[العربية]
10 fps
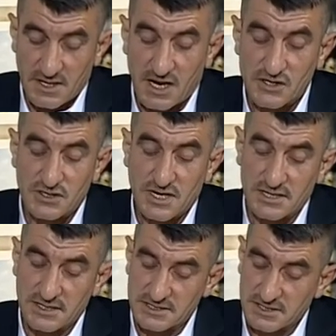
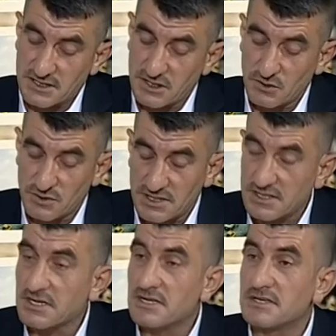عشقان نظرة عيونك
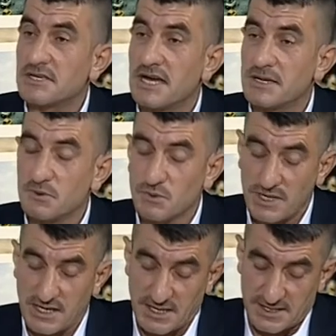دايب
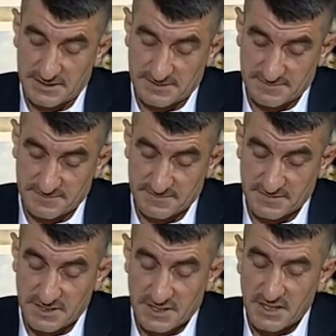والهان
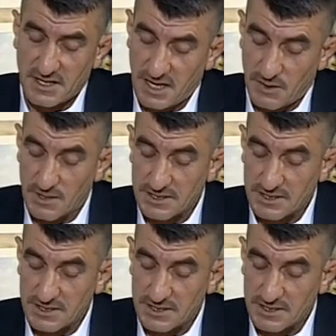حاولت